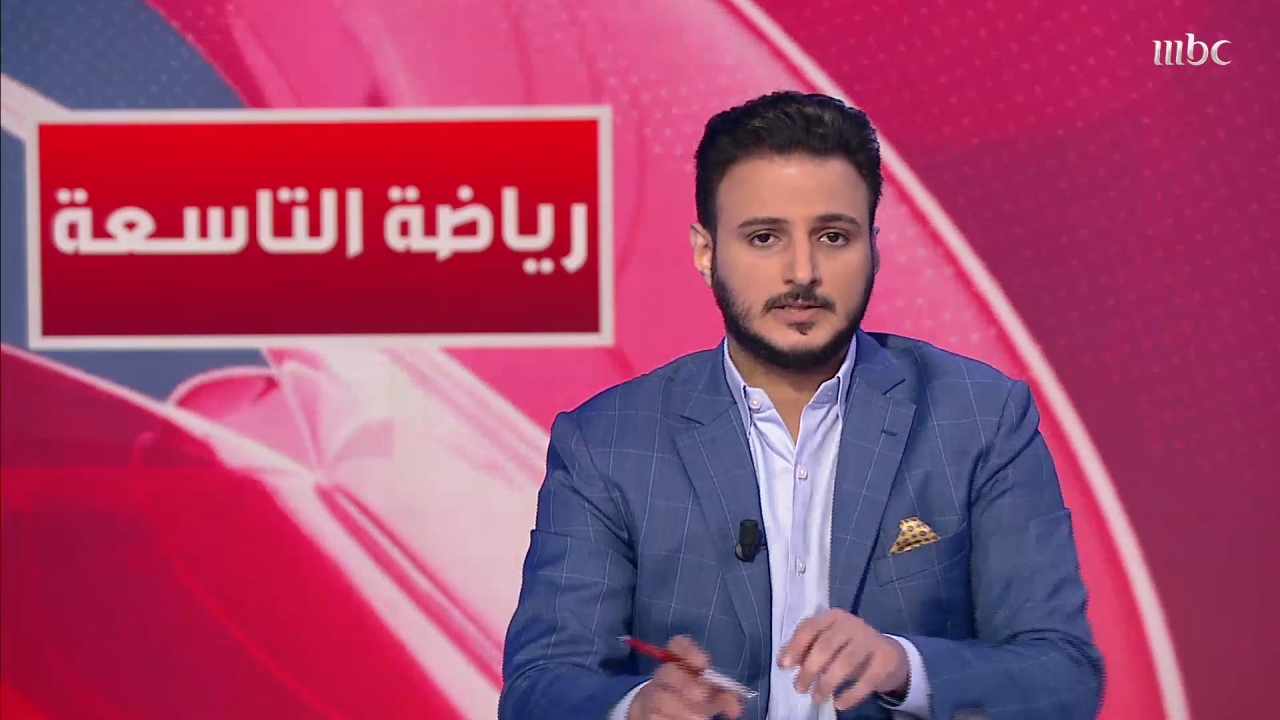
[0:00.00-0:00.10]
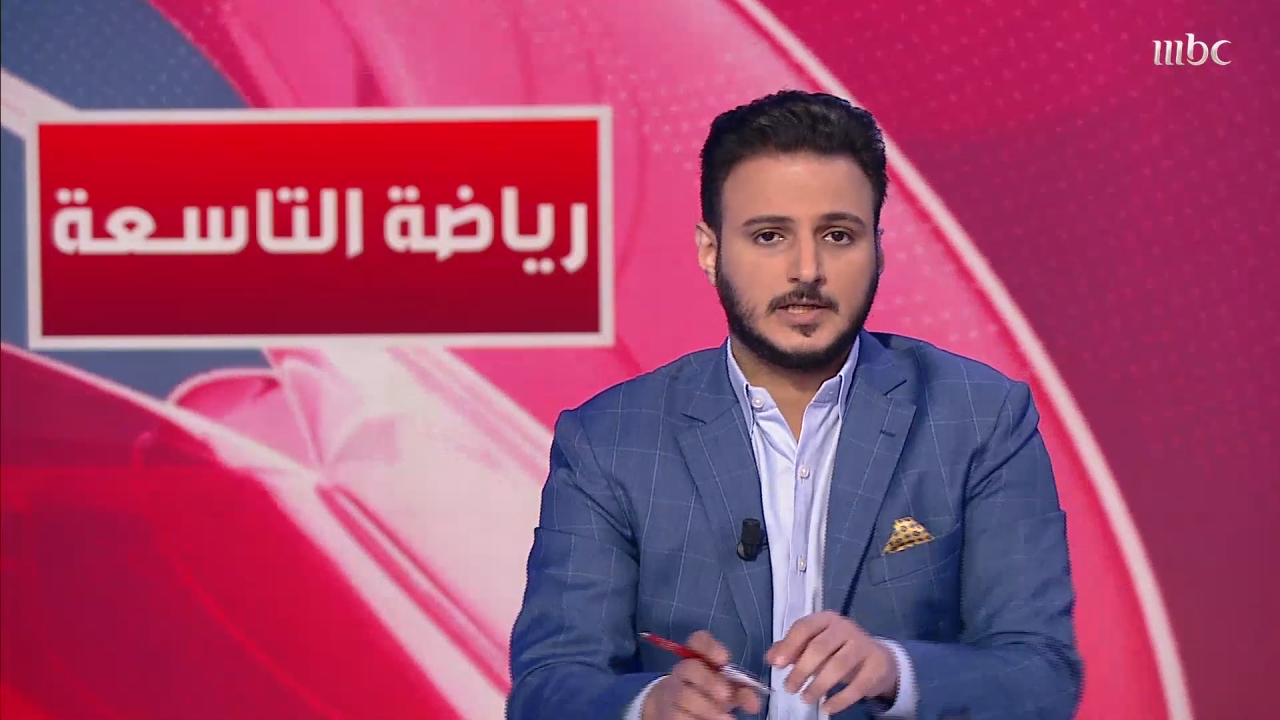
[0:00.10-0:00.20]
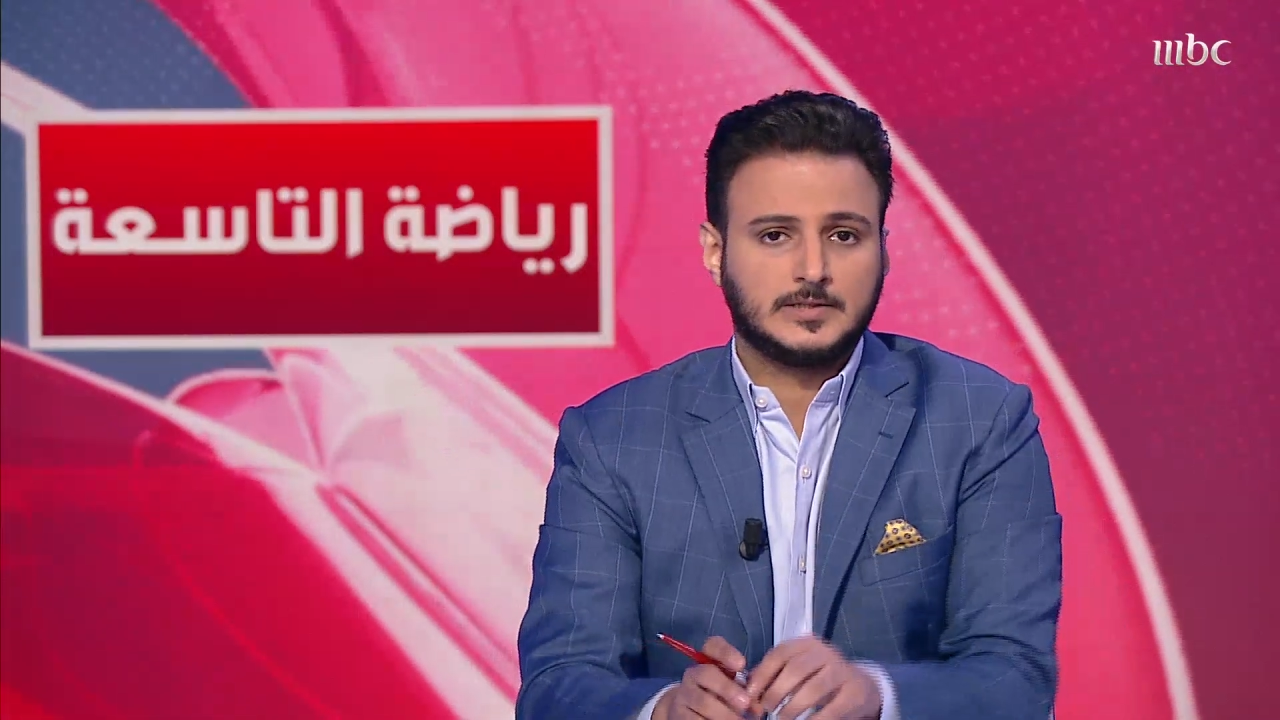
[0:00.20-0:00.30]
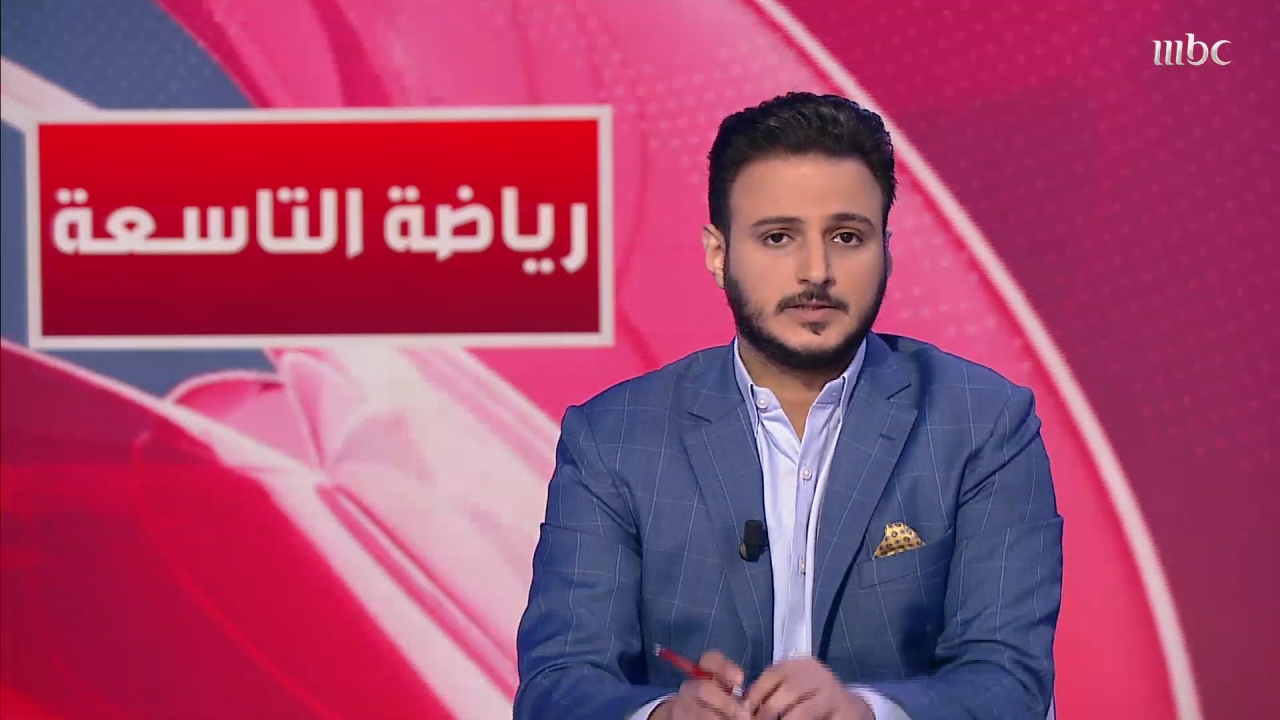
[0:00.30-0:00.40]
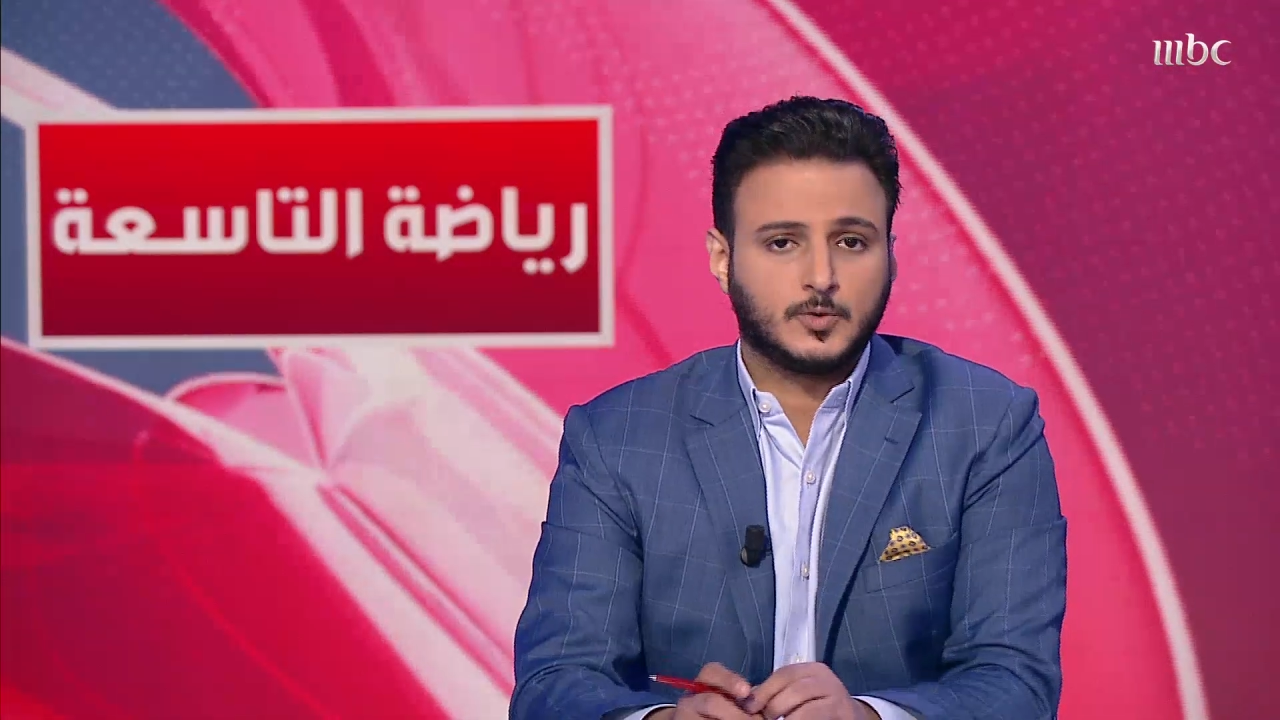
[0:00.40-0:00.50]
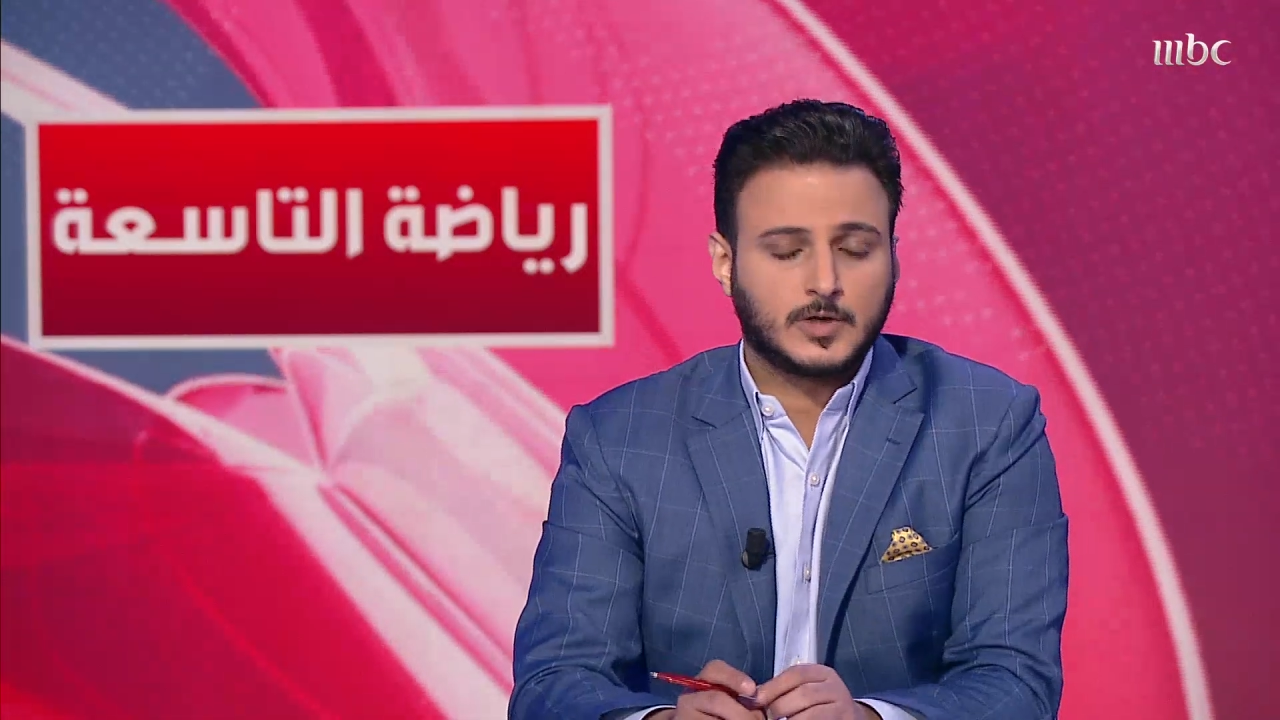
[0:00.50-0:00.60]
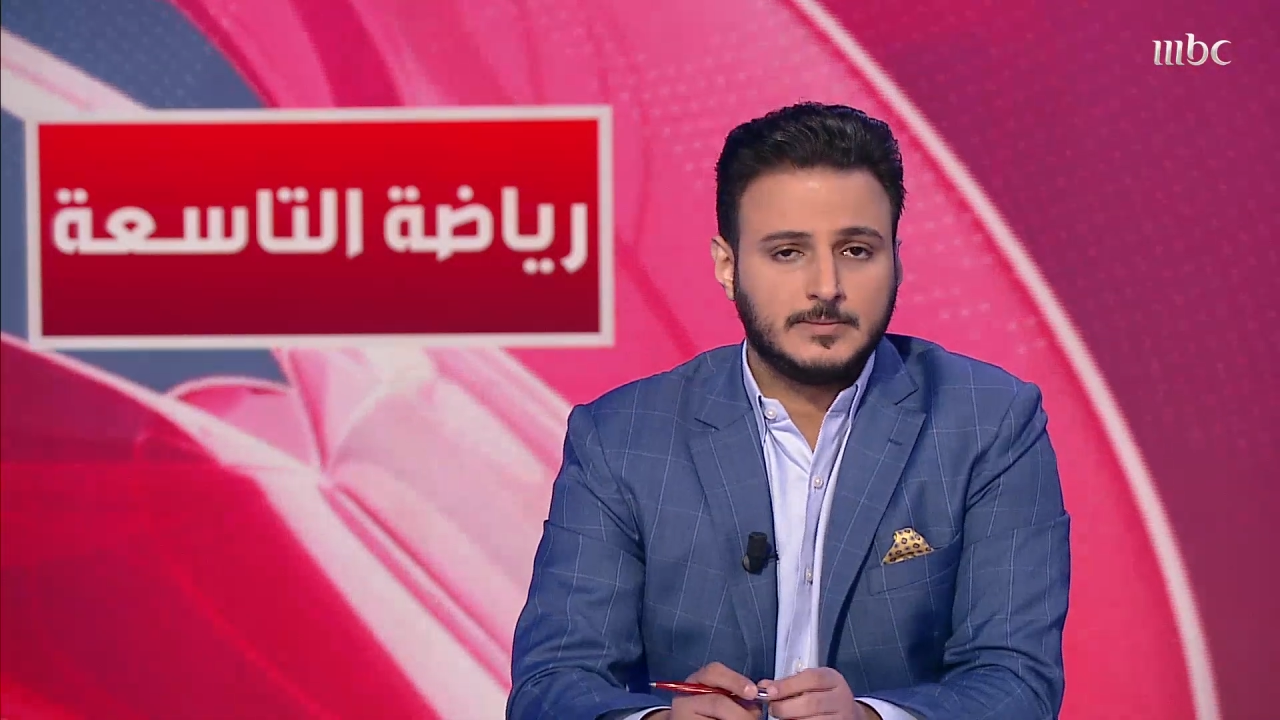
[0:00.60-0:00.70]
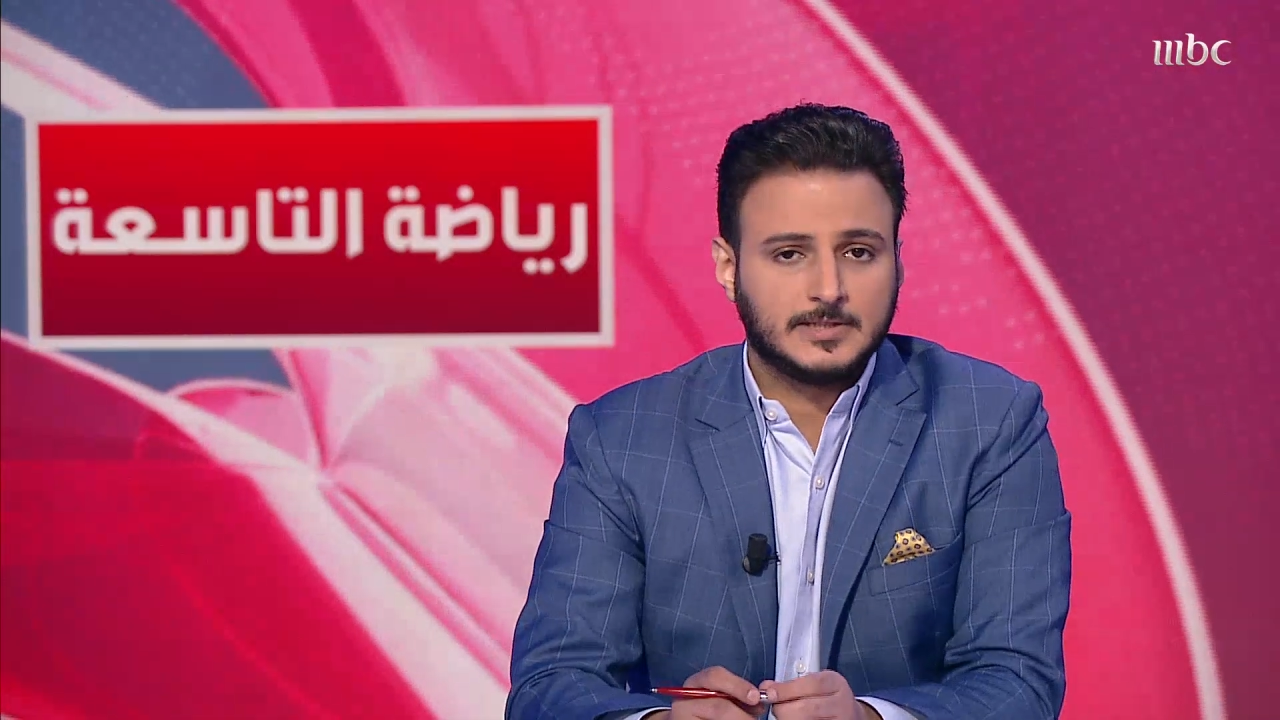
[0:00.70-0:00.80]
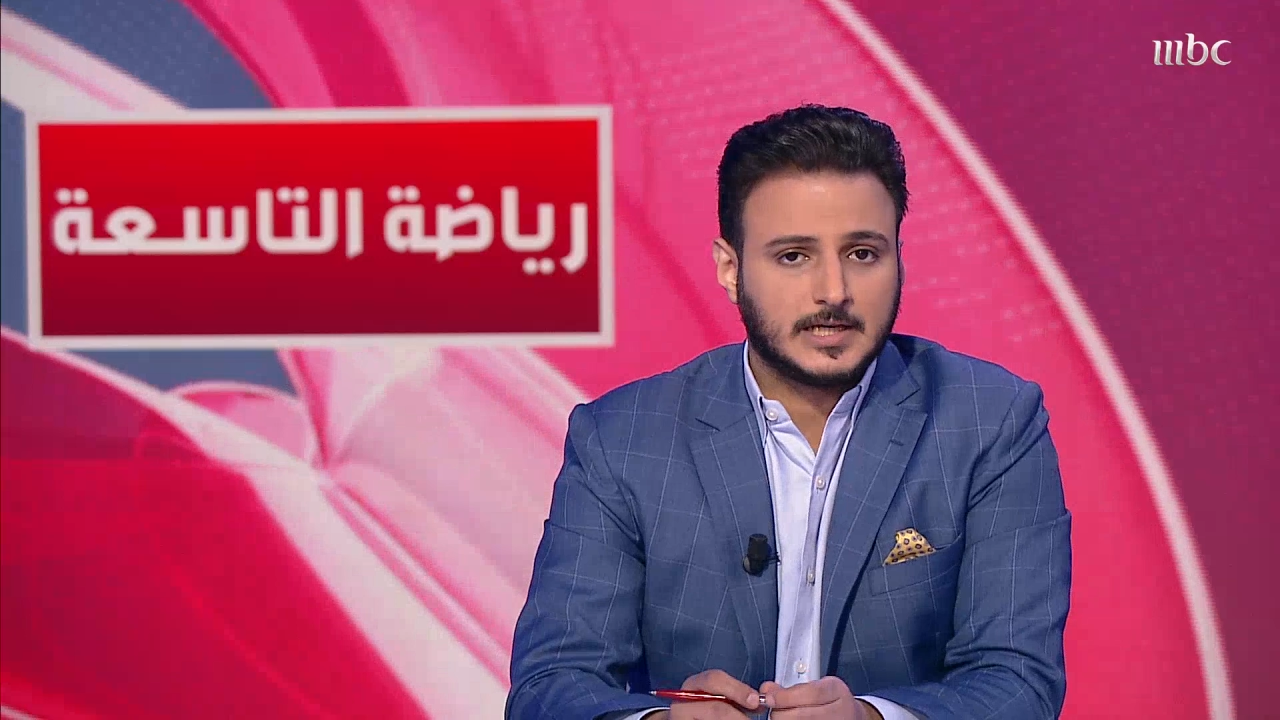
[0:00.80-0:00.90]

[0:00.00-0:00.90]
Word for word: التي أقيمت